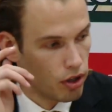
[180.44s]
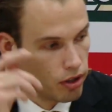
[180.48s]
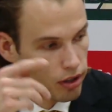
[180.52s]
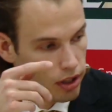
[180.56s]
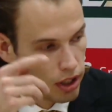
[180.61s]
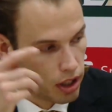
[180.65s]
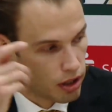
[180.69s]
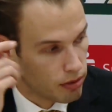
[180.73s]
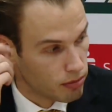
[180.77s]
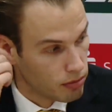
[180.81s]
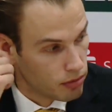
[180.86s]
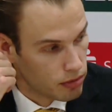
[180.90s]

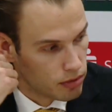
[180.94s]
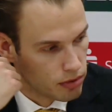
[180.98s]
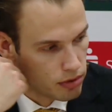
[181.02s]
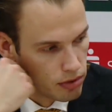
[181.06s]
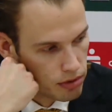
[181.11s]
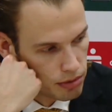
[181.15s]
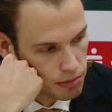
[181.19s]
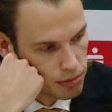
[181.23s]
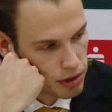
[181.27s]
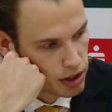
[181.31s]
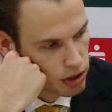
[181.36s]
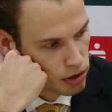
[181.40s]
Ja,
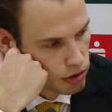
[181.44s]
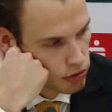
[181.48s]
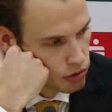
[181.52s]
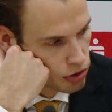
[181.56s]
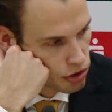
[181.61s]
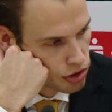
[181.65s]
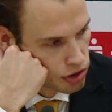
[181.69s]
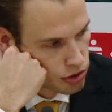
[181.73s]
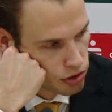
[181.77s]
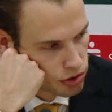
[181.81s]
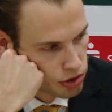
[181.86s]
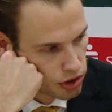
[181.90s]
mein
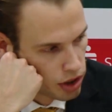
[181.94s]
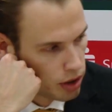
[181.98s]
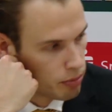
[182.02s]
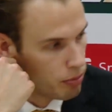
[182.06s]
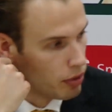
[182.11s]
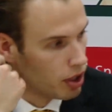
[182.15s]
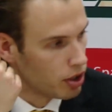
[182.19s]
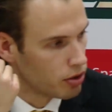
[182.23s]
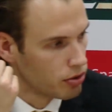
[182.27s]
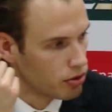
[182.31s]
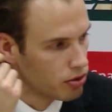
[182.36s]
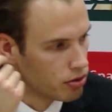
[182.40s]
Glückwunsch natürlich an
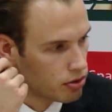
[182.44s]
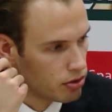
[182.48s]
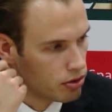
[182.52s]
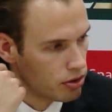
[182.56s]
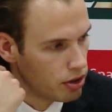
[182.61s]
Marco.